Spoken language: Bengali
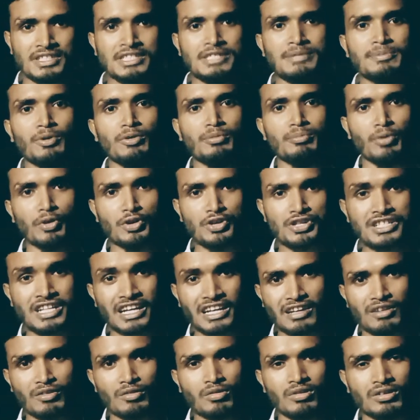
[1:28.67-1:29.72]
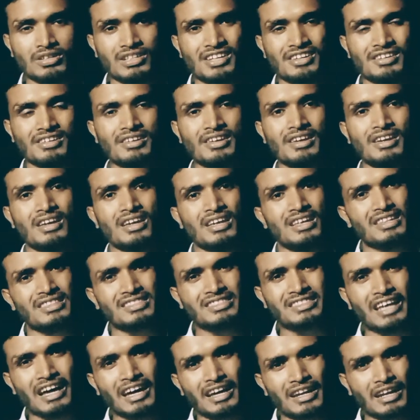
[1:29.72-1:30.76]
জীবন বয়স কাটানোর কথা
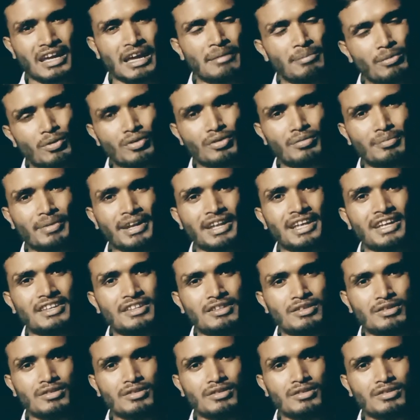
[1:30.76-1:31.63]
তার এমন মানে